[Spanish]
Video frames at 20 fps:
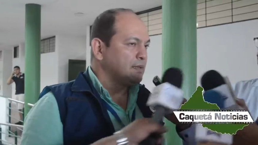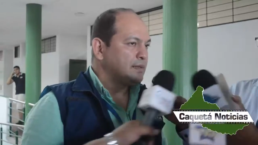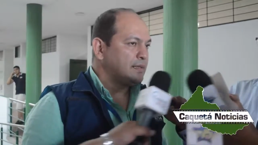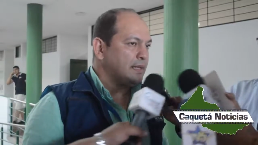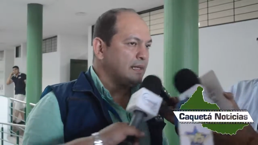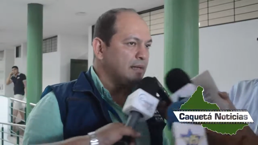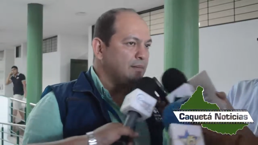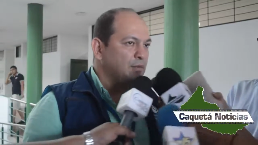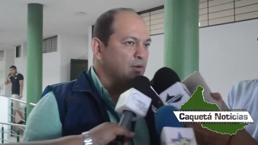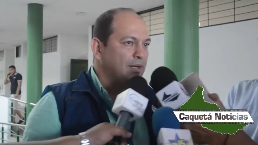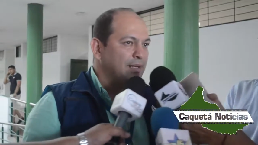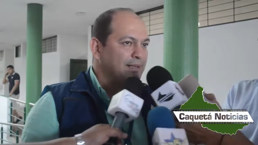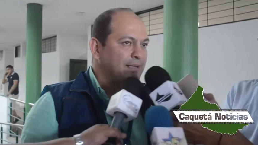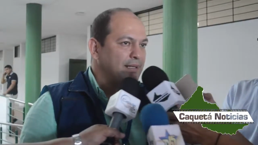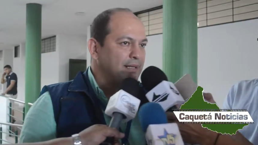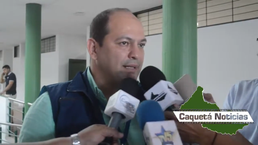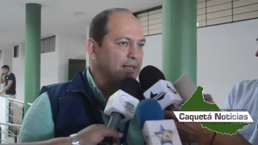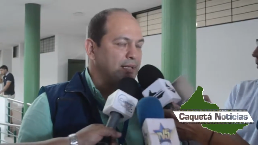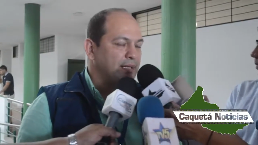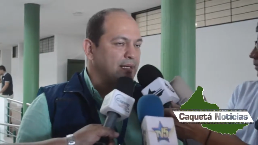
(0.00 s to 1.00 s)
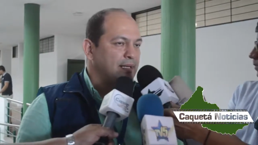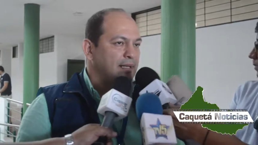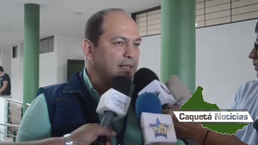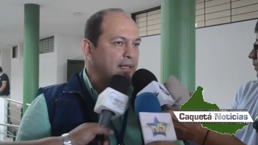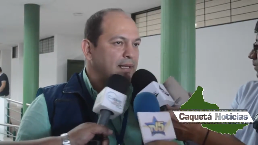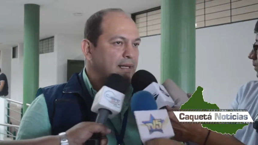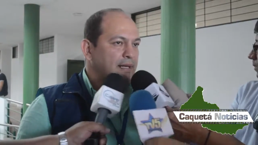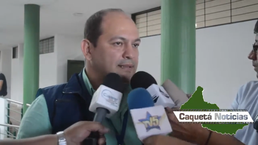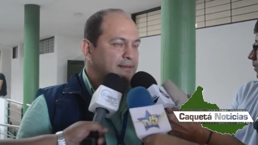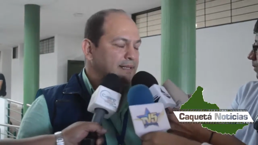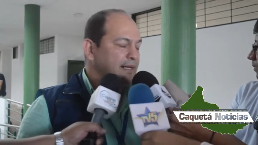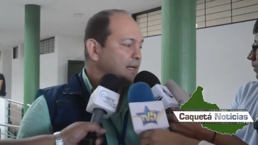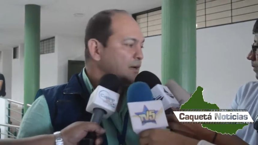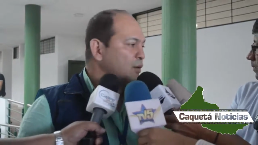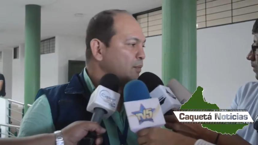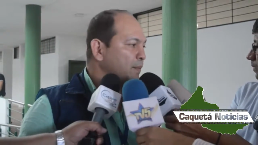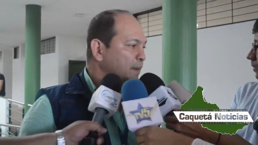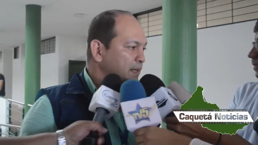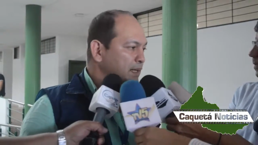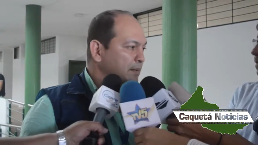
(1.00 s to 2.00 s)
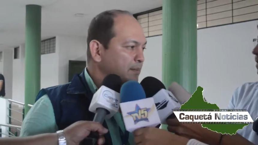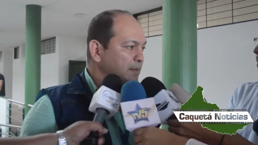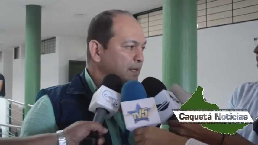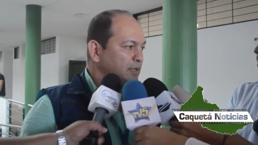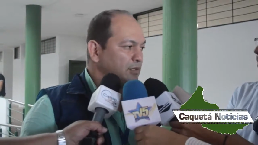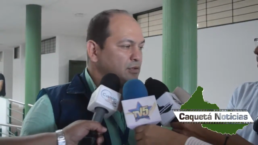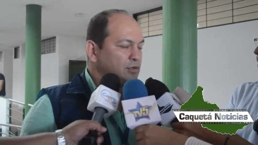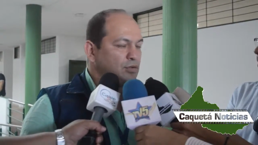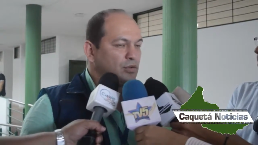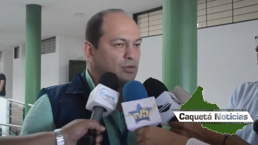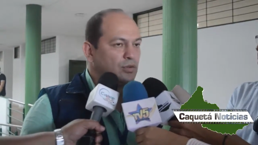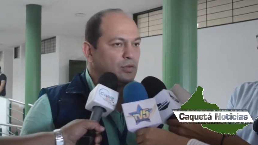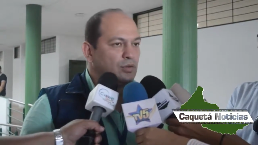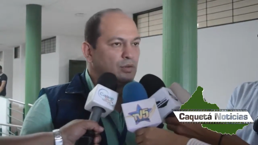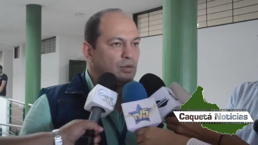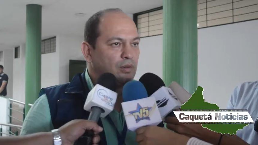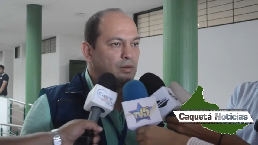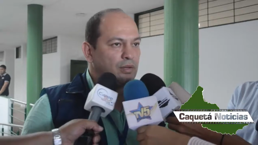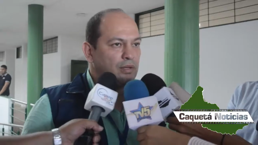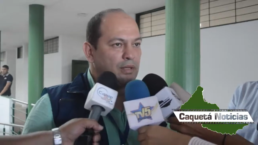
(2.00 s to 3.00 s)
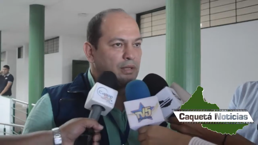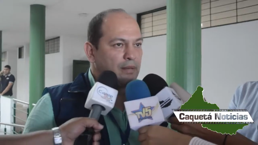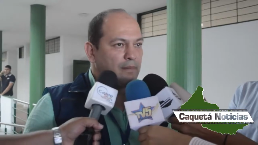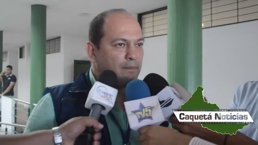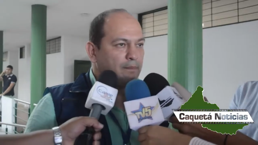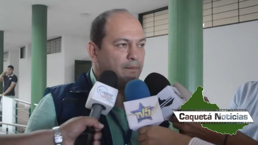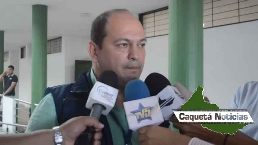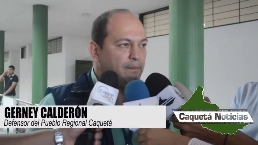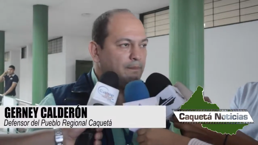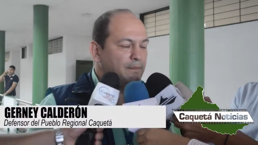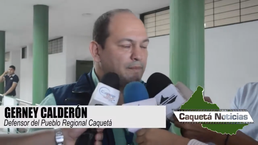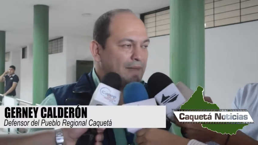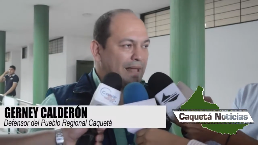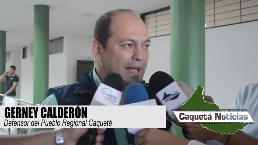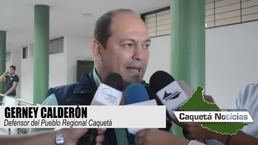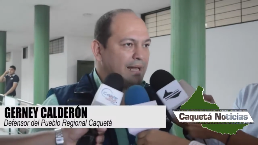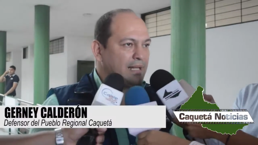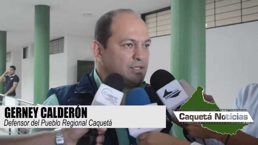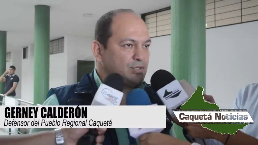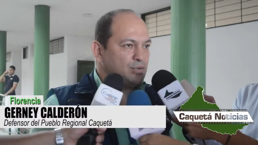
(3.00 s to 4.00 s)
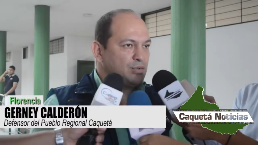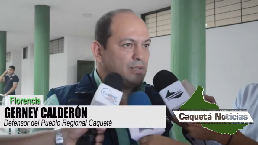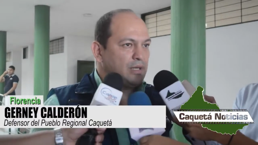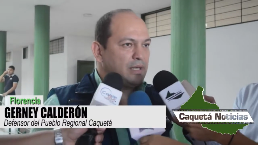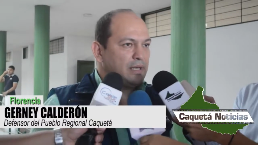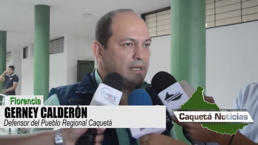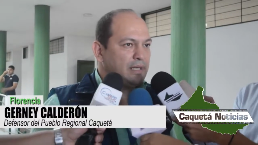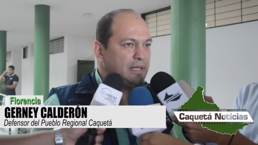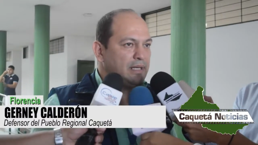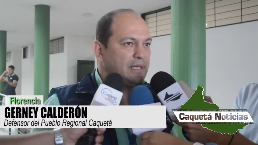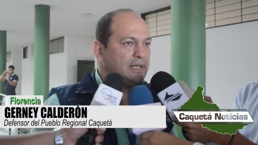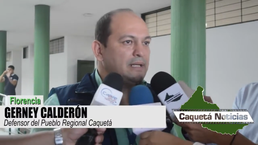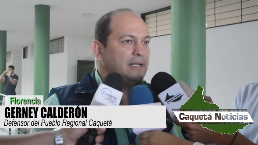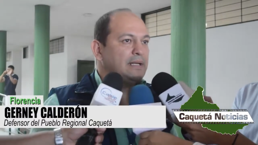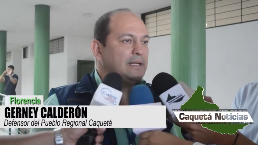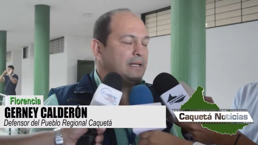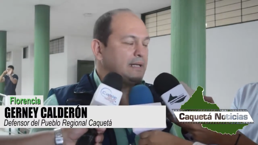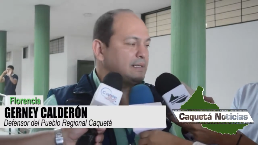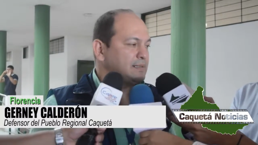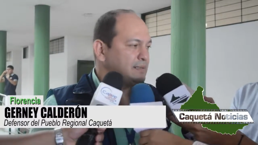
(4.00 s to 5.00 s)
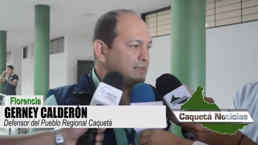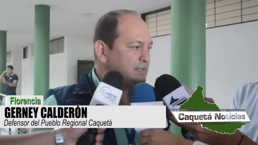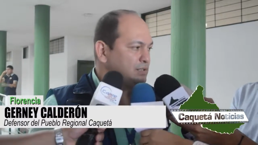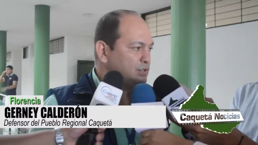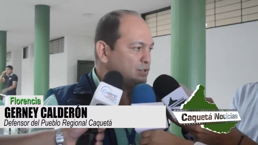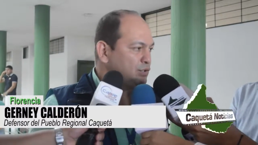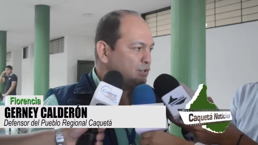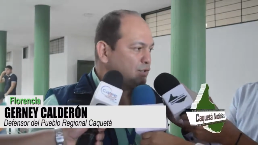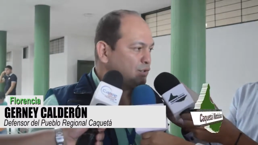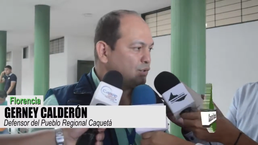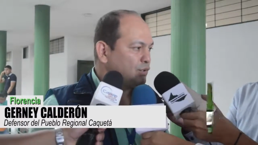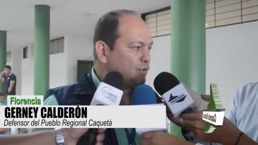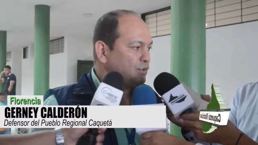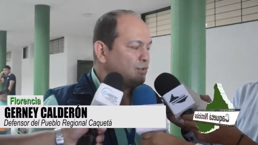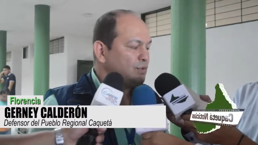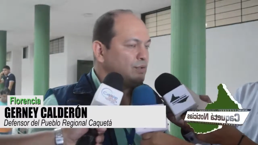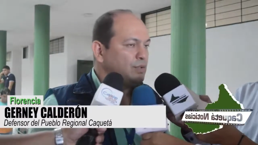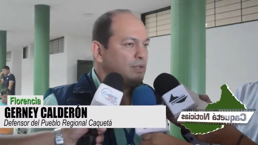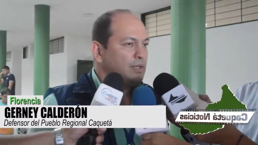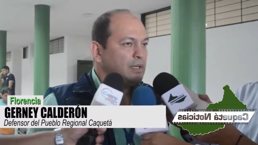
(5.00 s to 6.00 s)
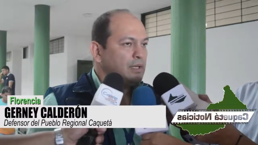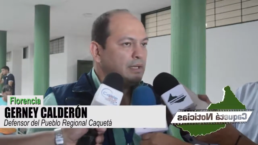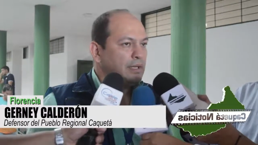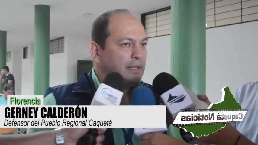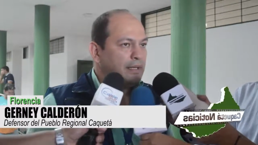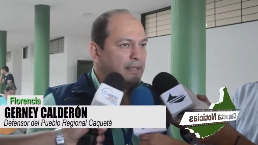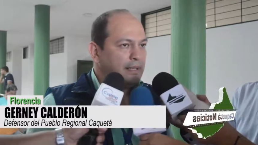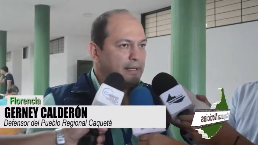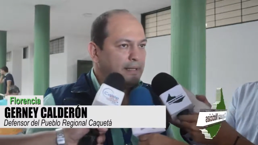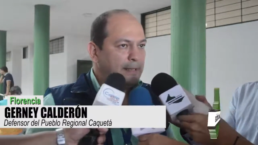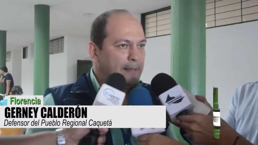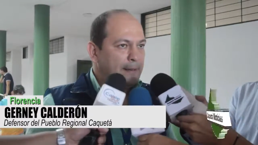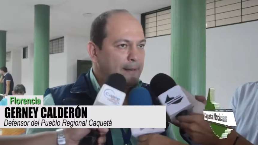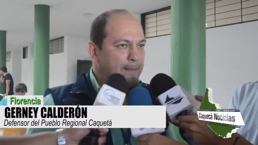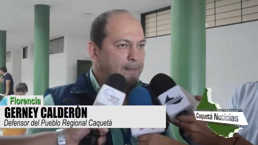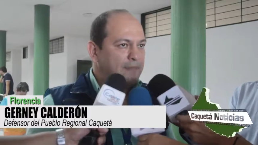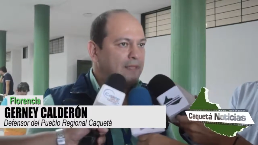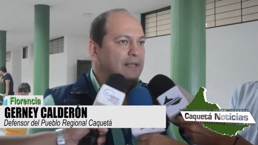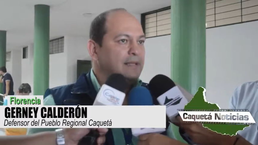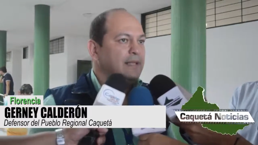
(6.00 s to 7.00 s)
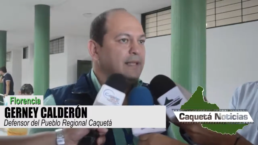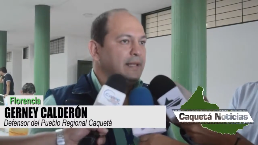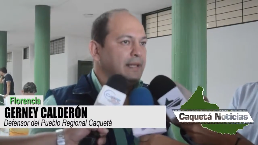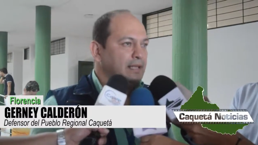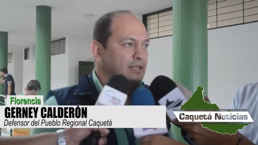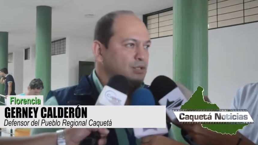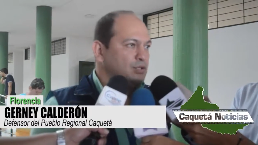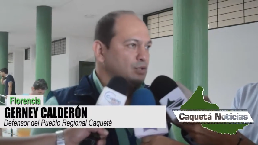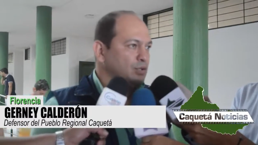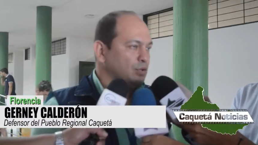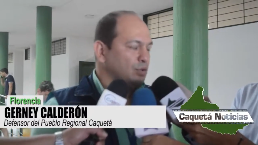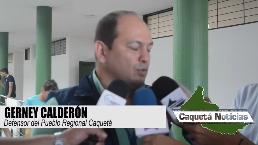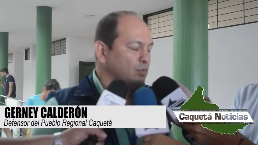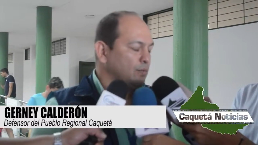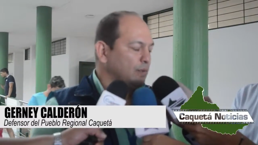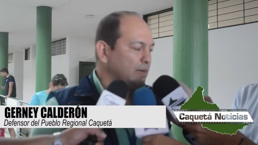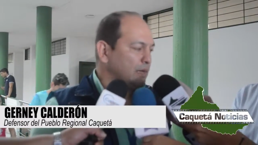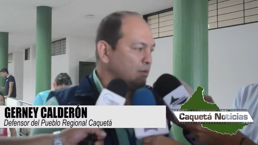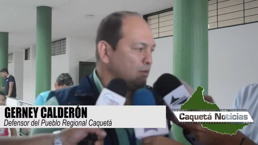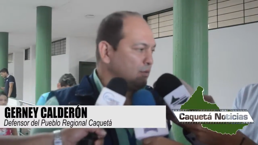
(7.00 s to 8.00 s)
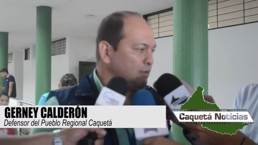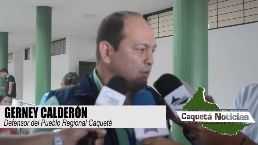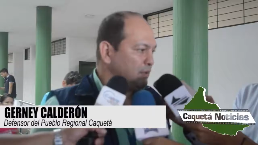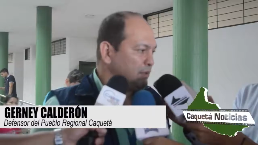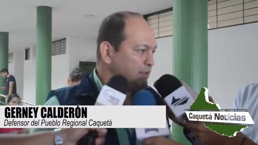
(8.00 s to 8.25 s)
Tenemos la tarea de hacer acompañamiento a la ciudadanía en el ejercicio eh, del derecho humano,